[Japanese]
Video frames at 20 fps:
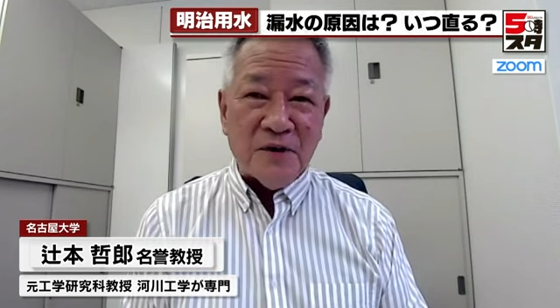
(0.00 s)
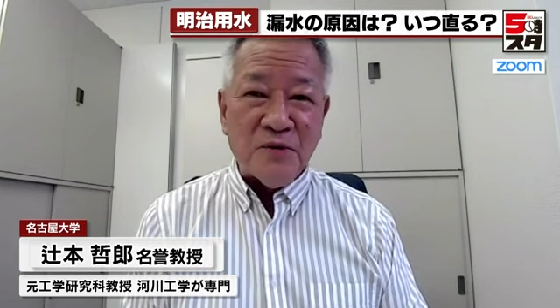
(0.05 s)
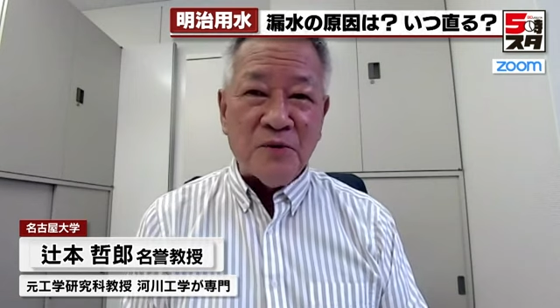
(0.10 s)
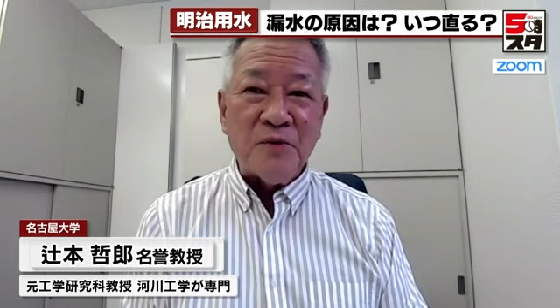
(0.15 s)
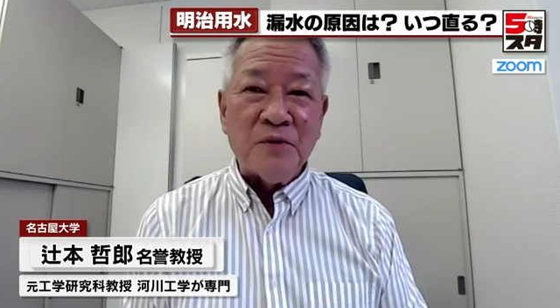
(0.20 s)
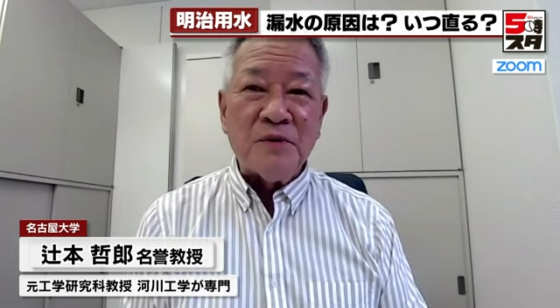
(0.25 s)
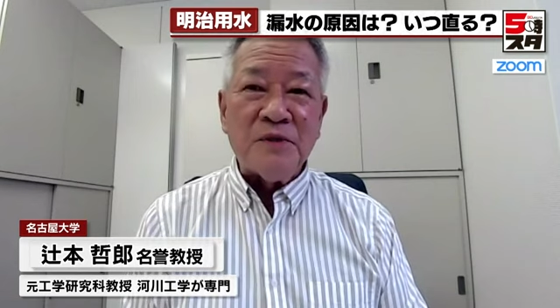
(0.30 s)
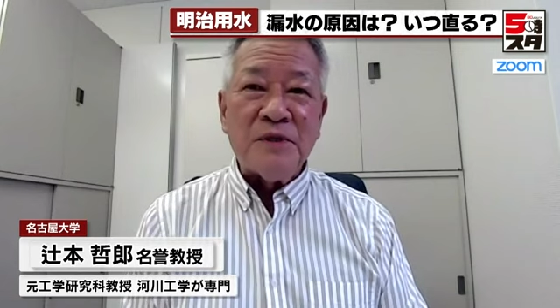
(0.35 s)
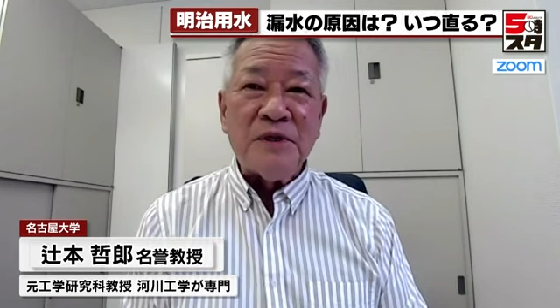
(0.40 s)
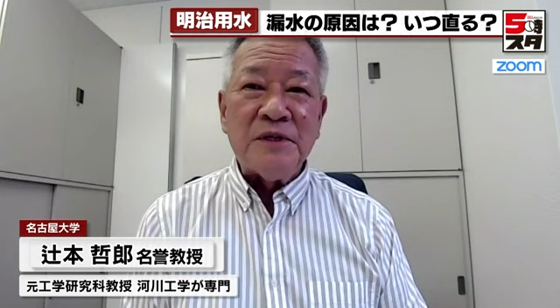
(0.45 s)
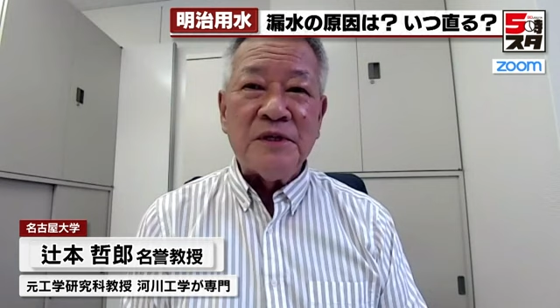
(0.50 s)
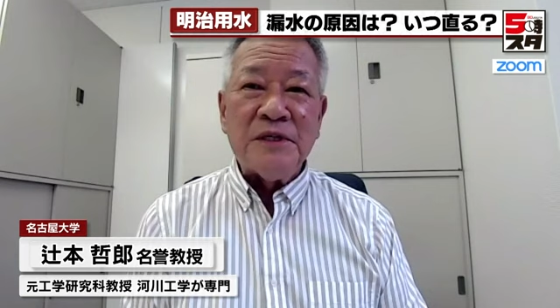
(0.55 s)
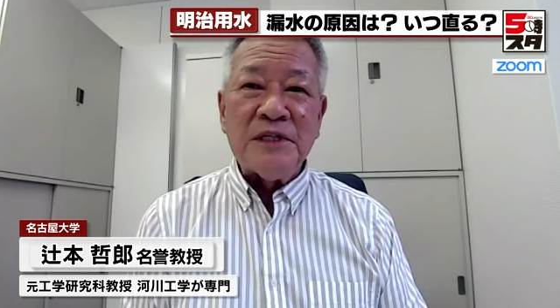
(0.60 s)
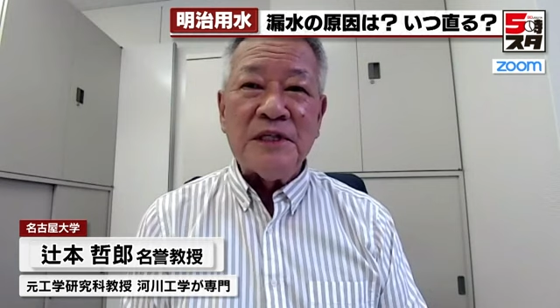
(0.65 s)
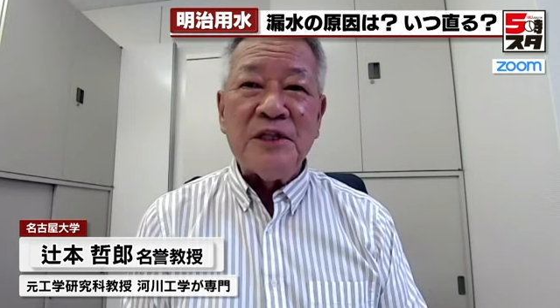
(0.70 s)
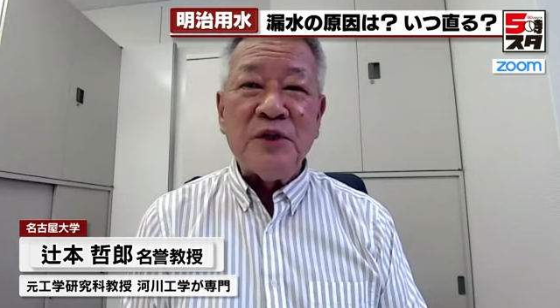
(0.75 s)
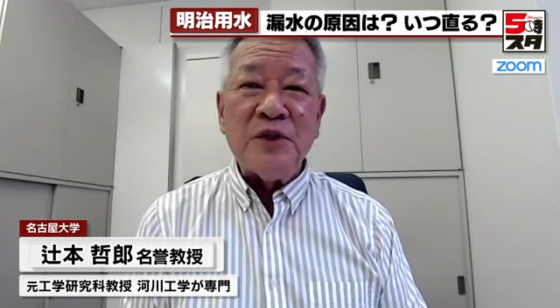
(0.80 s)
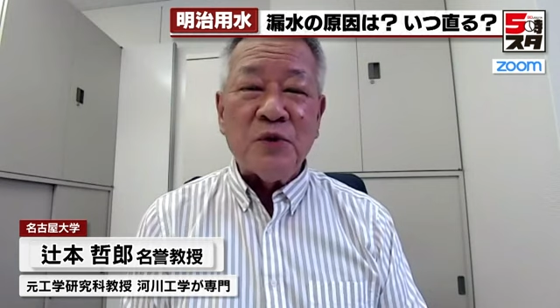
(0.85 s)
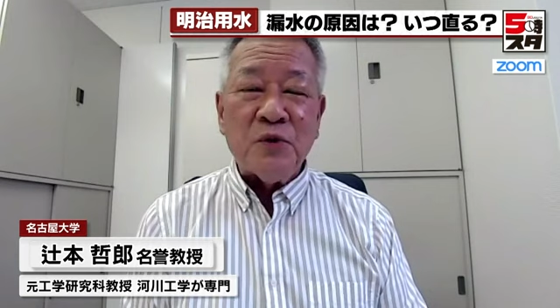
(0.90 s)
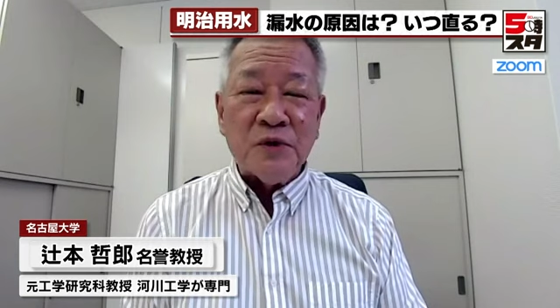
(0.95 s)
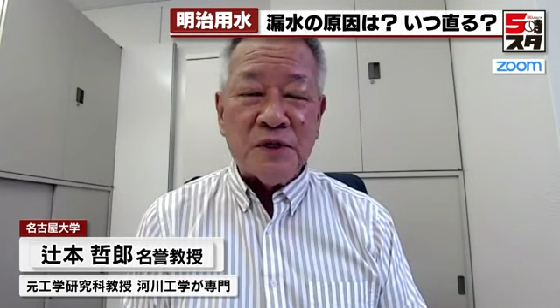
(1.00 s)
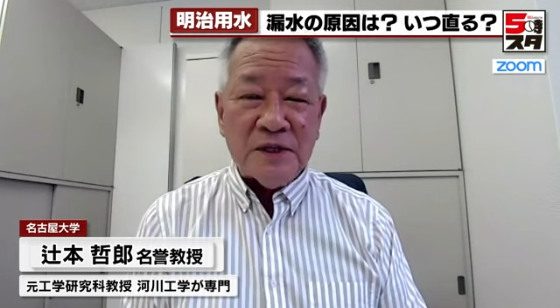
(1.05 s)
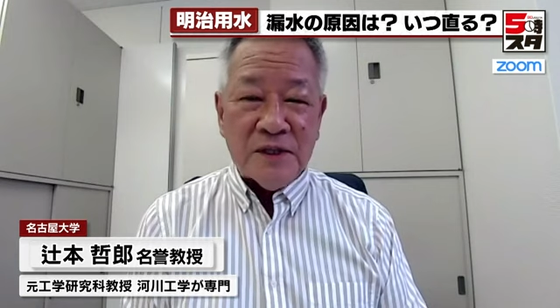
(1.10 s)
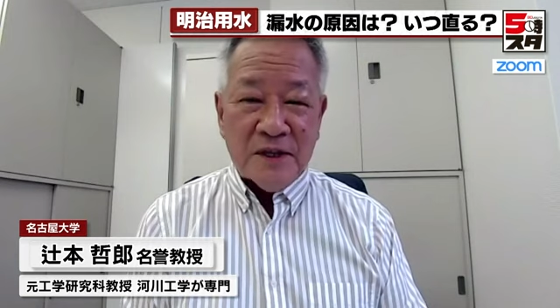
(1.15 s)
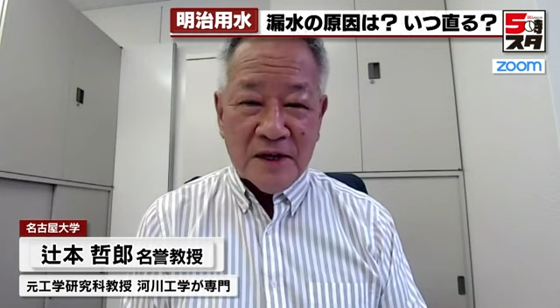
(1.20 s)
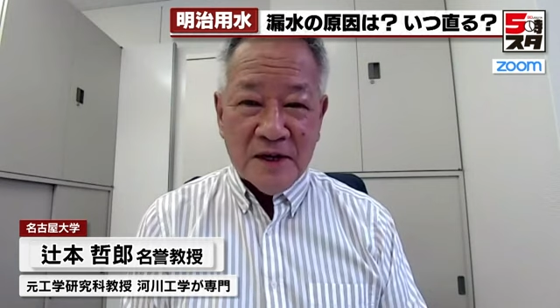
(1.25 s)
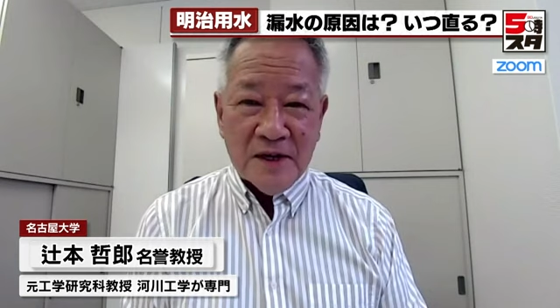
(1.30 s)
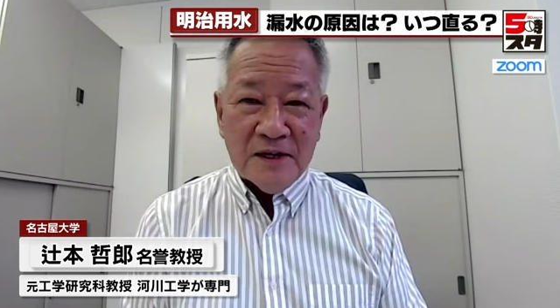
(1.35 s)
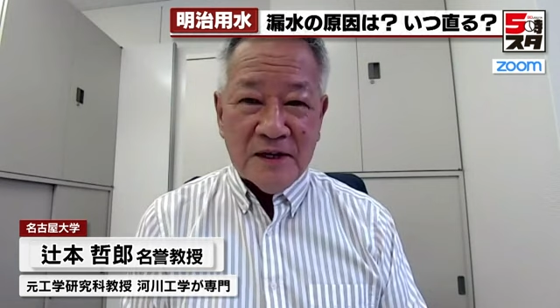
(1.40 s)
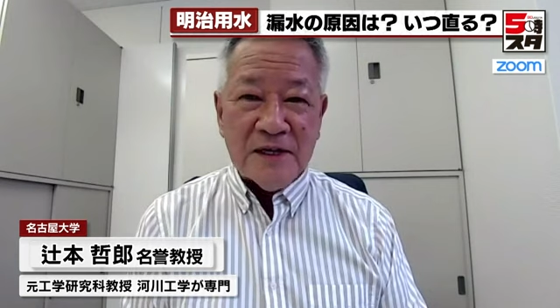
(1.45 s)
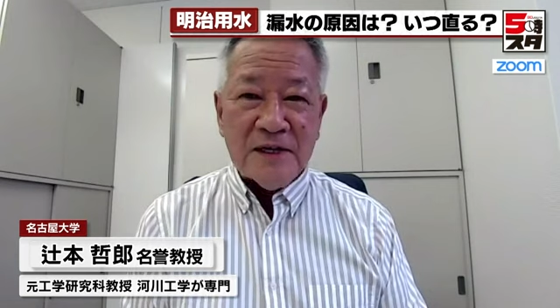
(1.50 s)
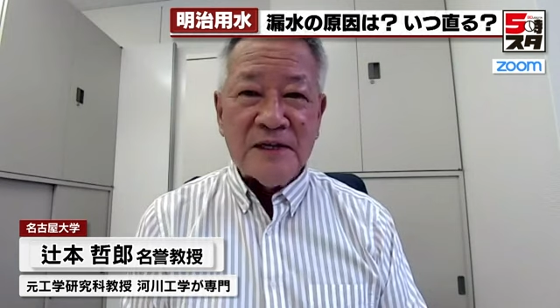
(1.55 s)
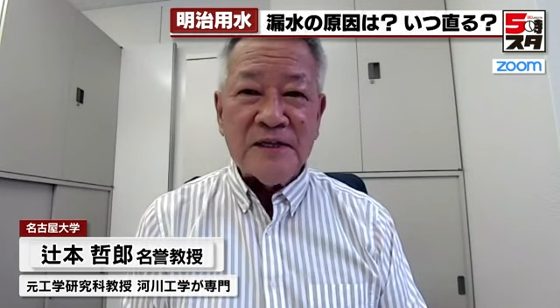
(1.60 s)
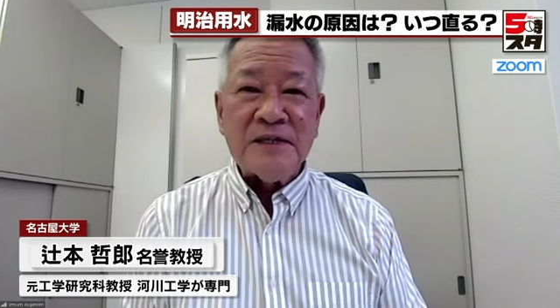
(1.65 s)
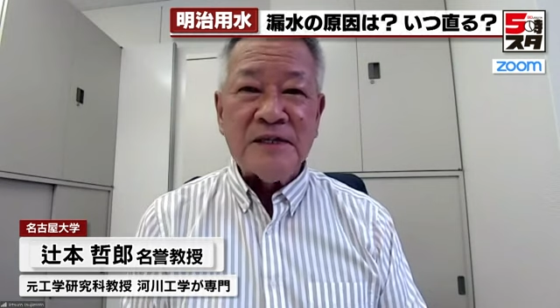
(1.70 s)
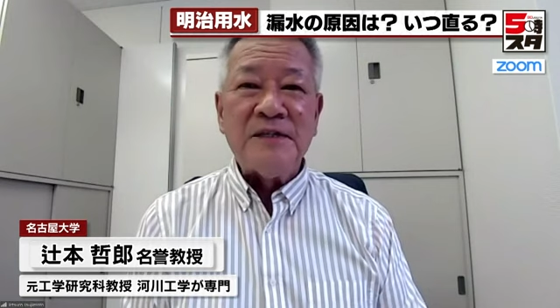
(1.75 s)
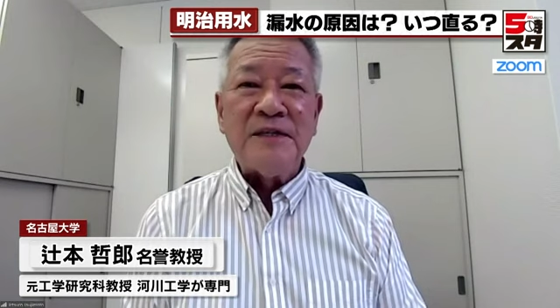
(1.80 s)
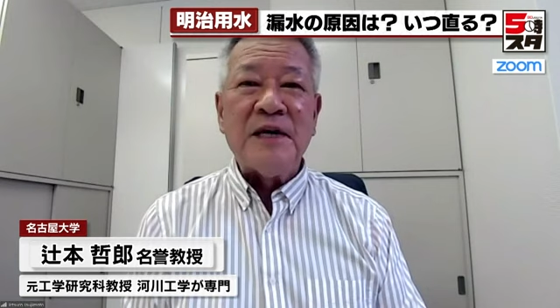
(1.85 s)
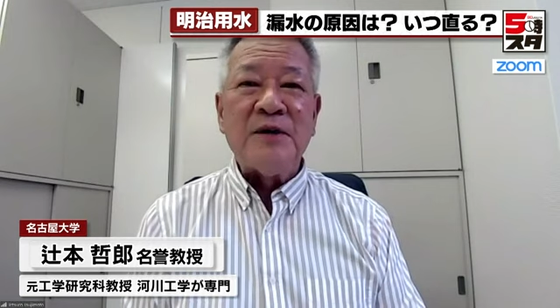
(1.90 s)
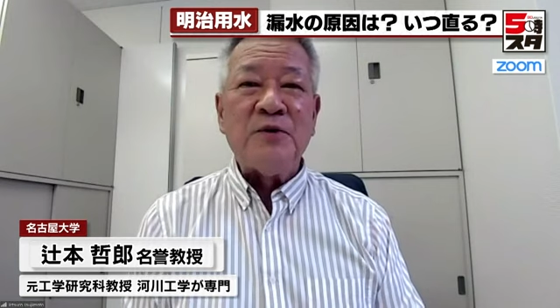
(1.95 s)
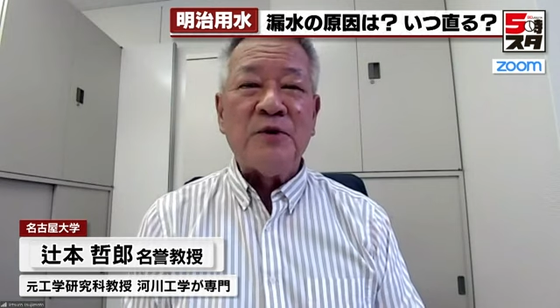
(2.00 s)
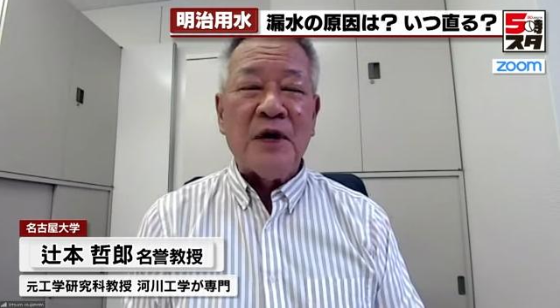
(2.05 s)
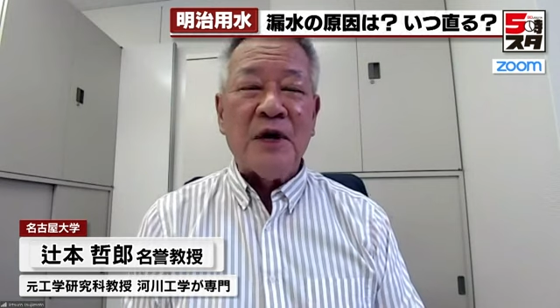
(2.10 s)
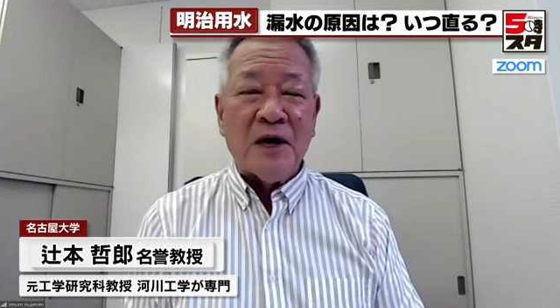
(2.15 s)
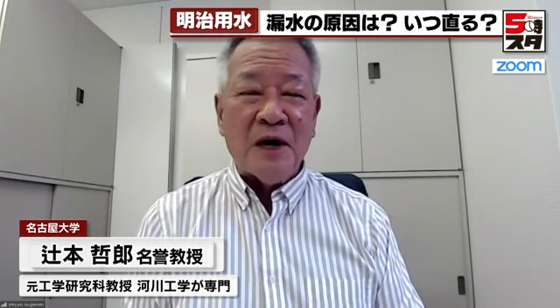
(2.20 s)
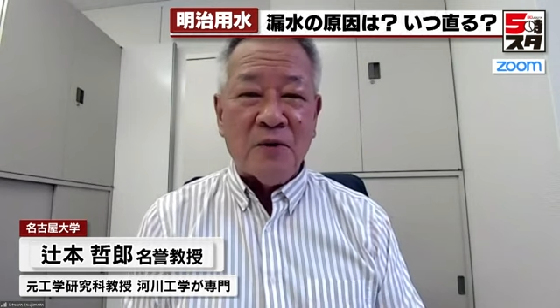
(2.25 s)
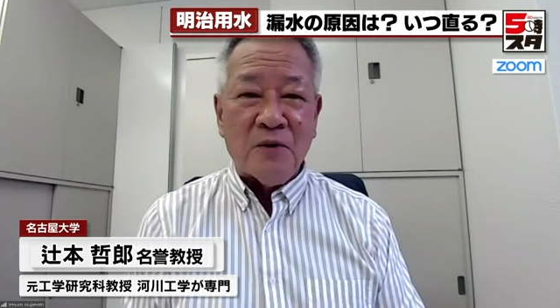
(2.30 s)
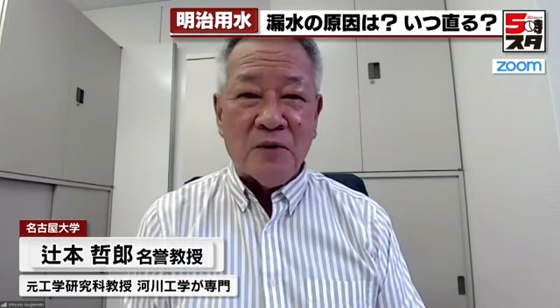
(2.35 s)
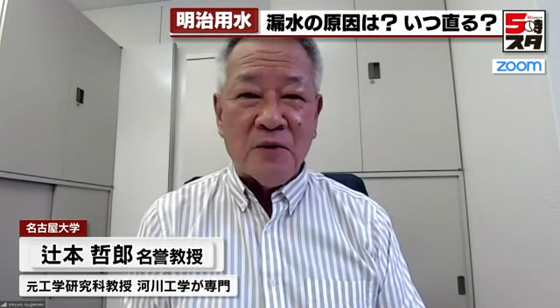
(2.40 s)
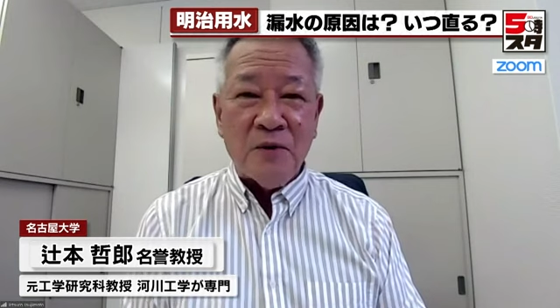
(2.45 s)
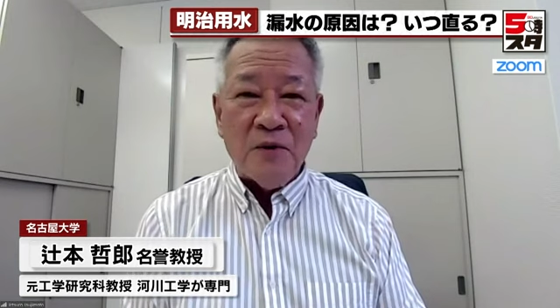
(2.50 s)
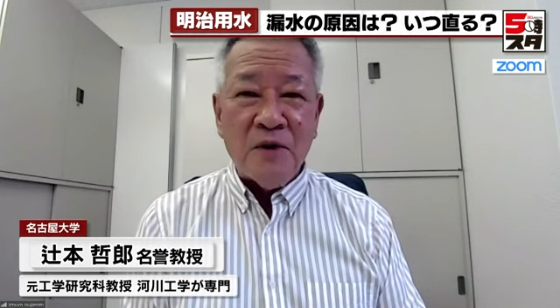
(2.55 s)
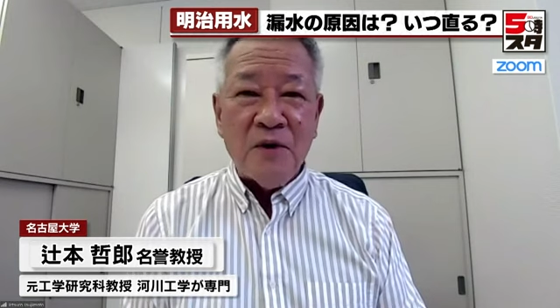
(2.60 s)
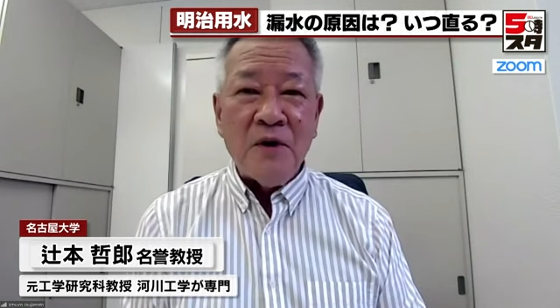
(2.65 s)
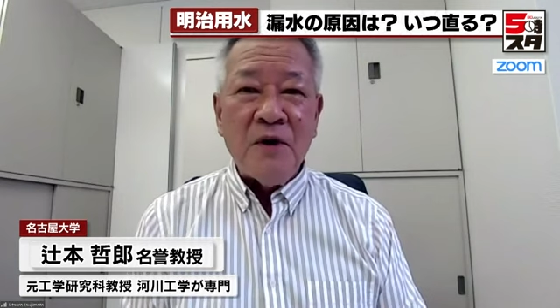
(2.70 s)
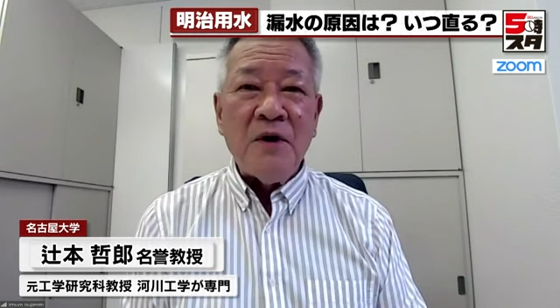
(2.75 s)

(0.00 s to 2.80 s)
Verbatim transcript: あの浸透して砂の中を、